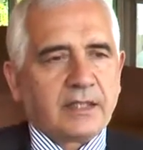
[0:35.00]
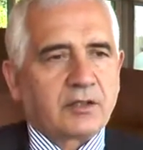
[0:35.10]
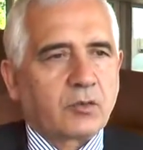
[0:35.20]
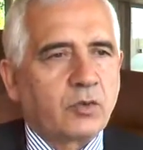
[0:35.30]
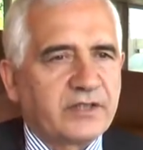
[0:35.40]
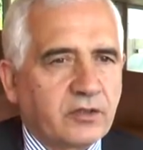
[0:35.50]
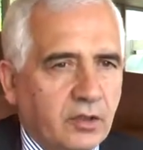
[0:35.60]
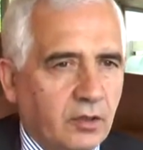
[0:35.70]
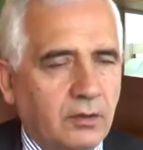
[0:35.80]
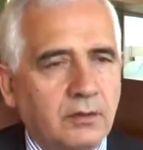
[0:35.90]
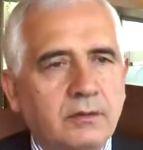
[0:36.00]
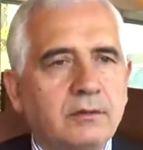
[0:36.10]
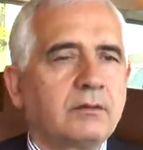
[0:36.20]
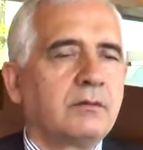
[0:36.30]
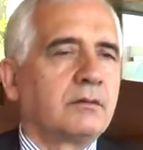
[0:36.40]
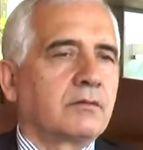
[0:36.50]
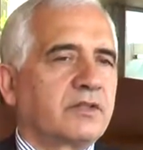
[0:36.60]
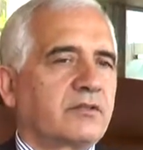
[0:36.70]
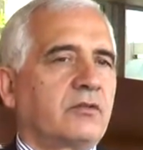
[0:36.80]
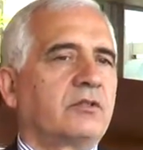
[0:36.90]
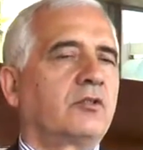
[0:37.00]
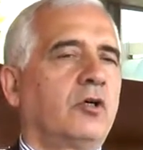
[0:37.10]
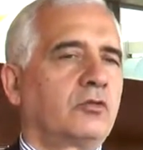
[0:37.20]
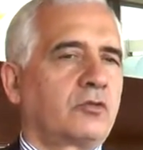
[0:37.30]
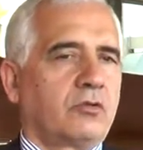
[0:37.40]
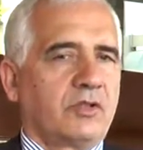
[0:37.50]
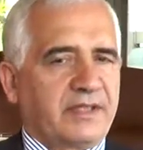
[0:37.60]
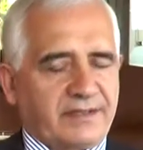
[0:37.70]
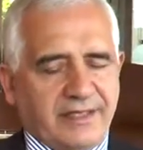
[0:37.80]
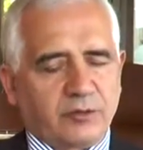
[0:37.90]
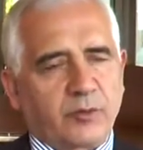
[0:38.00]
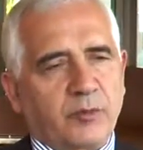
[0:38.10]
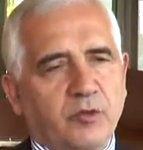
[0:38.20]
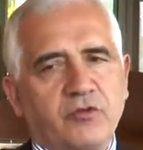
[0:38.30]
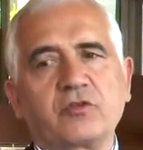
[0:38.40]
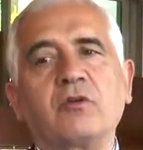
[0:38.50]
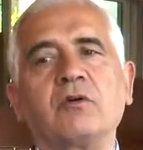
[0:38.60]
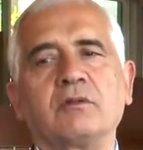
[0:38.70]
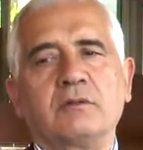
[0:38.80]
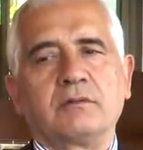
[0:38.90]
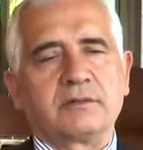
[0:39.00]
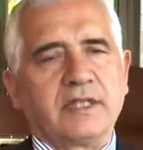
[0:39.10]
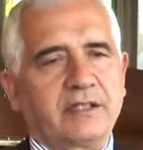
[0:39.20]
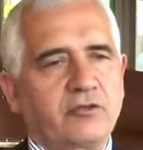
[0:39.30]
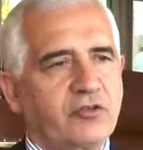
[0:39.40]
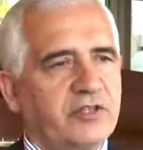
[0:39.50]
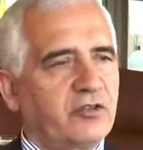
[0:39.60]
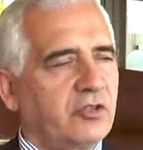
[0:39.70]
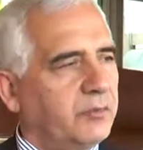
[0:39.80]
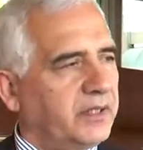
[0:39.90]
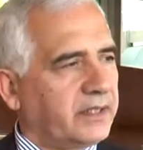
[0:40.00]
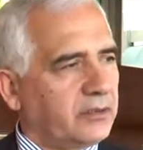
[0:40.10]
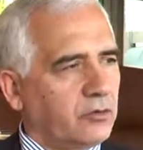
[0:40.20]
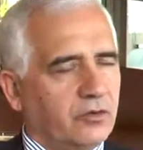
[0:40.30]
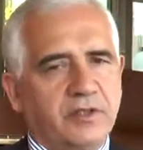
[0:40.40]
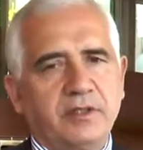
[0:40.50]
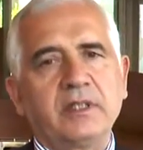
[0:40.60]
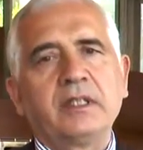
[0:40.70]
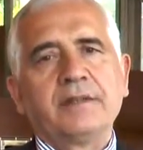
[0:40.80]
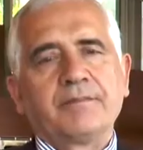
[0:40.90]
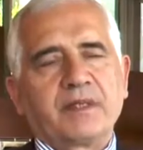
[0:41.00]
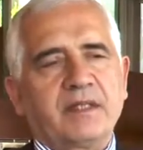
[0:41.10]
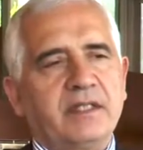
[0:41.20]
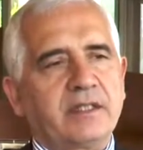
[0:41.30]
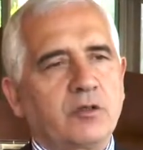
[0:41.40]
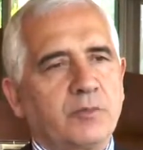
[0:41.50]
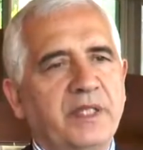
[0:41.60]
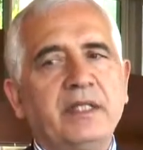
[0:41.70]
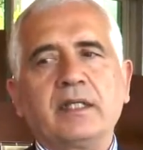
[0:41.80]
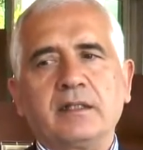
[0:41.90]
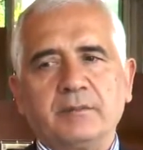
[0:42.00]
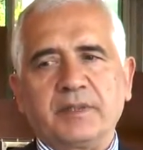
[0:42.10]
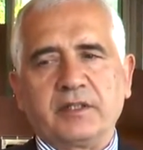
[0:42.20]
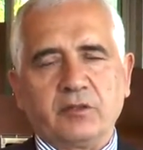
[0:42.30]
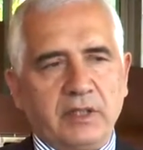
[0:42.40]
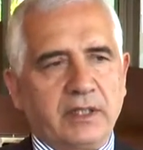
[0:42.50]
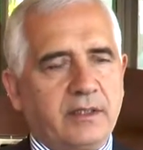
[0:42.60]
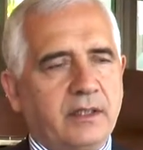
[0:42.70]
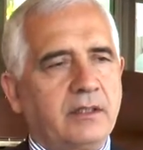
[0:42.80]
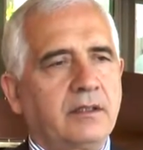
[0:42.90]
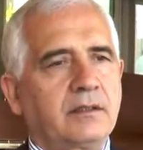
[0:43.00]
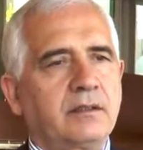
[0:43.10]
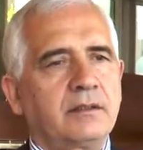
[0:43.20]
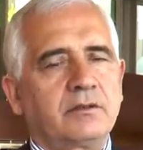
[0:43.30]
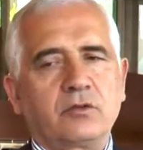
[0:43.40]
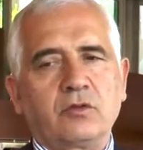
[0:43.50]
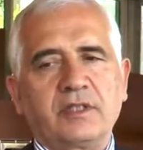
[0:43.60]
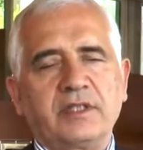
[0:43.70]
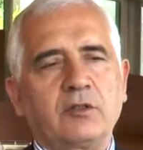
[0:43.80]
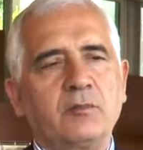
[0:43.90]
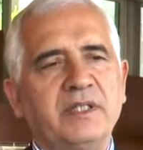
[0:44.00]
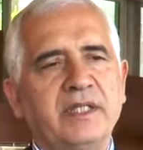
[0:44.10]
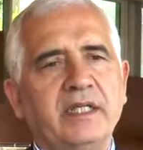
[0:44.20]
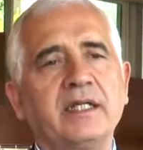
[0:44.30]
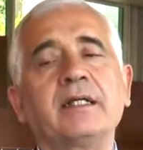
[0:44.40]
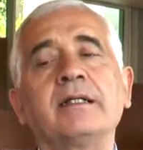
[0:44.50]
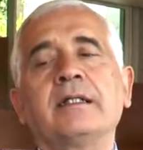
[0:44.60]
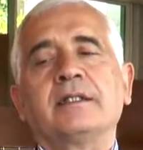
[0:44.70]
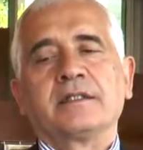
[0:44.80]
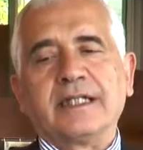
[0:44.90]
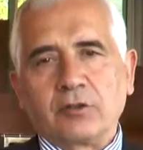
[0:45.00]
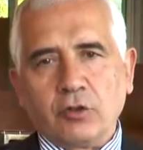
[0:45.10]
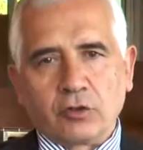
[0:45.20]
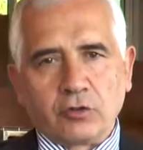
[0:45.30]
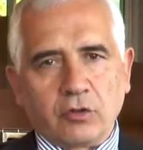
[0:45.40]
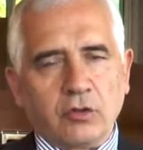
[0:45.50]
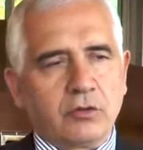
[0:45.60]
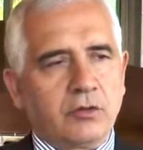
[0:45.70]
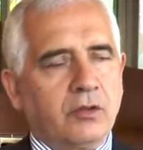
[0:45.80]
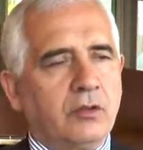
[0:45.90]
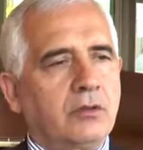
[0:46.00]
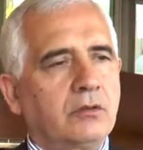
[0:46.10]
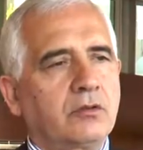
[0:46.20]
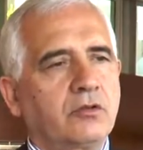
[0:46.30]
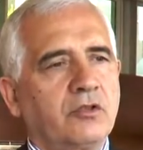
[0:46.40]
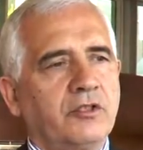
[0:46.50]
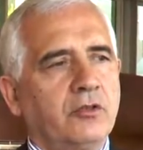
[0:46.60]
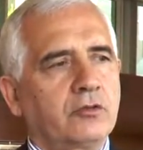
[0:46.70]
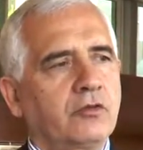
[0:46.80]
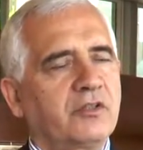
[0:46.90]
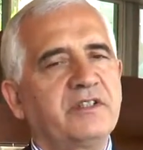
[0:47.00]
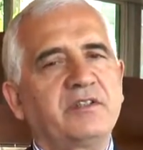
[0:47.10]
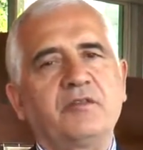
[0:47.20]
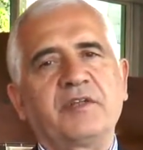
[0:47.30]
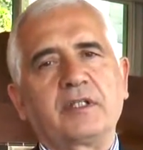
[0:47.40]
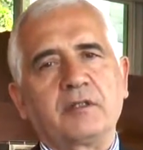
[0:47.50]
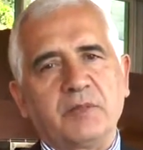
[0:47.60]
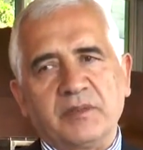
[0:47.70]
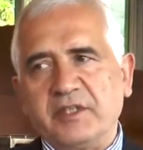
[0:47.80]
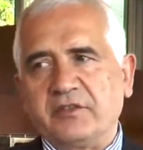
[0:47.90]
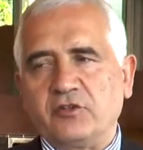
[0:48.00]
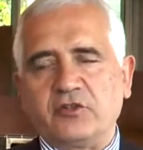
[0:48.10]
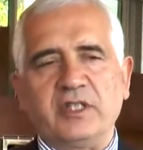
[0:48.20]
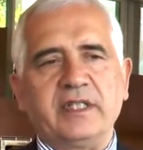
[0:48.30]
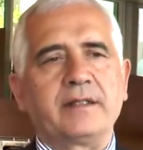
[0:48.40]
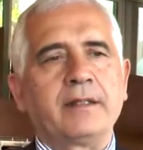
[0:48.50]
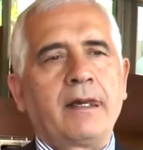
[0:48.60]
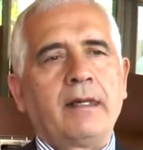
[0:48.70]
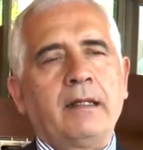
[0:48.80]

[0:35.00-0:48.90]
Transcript: Allora, questo, uh, questo, incontro è stato promosso uh, dall'Associazione Albergatori di Taormina, in particolare dal uh, dottore Italo Mennella, d'accordo con il dottore Nico Torrisi di Federalberghi Sicilia